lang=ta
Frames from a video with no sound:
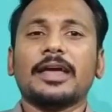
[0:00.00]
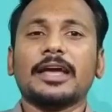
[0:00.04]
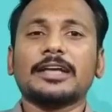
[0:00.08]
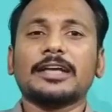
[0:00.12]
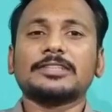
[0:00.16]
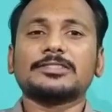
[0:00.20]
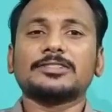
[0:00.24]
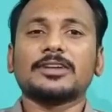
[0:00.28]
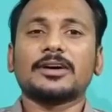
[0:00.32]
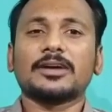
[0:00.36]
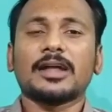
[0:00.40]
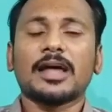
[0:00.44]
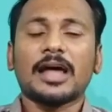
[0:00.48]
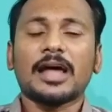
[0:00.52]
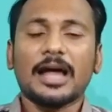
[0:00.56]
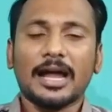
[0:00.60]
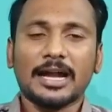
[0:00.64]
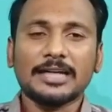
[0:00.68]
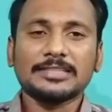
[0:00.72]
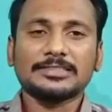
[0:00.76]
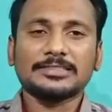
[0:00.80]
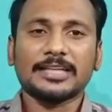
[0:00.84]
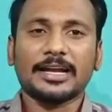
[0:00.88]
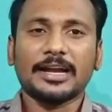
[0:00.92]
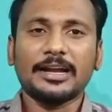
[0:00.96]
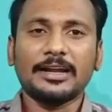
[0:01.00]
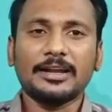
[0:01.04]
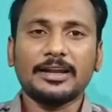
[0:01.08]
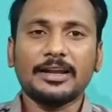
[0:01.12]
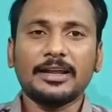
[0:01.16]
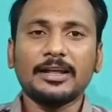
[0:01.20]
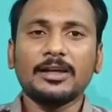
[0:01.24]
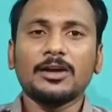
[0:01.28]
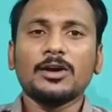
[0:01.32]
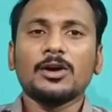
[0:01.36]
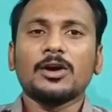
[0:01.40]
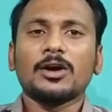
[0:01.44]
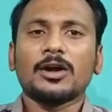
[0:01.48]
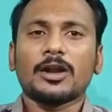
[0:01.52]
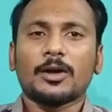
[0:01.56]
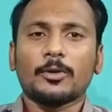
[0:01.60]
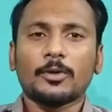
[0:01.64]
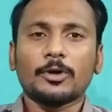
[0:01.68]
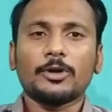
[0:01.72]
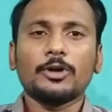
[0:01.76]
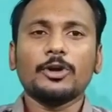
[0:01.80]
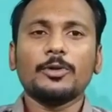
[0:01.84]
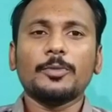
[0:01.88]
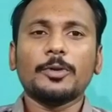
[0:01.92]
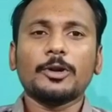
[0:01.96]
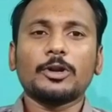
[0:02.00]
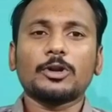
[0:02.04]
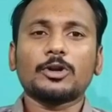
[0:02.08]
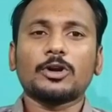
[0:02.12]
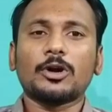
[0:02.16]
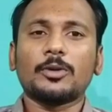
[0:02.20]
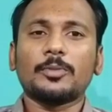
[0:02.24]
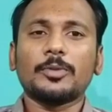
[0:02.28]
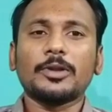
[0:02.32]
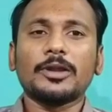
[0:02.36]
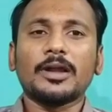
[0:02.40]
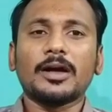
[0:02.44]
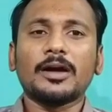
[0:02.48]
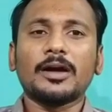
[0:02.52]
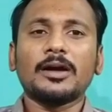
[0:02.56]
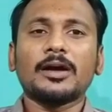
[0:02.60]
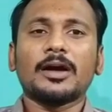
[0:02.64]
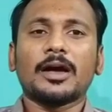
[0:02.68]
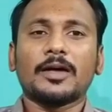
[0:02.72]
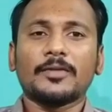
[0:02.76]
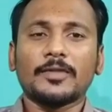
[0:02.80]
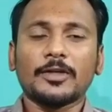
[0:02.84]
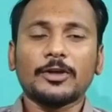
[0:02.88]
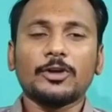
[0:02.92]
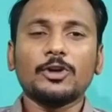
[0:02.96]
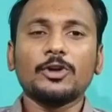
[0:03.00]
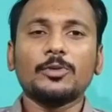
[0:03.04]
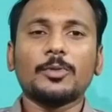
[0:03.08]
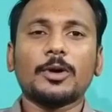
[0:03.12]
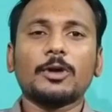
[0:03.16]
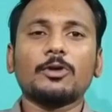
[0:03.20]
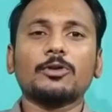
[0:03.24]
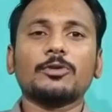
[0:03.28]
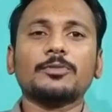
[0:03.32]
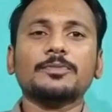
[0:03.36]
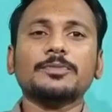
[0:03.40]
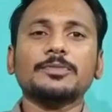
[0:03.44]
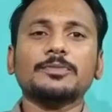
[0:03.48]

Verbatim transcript: எக்ஸ்ஆர் அண்ட் செகண்ட்ரி நம்ம ஒரு ஹியூமன் இருக்கோம் அப்படின்னா அந்த ஹியூமன்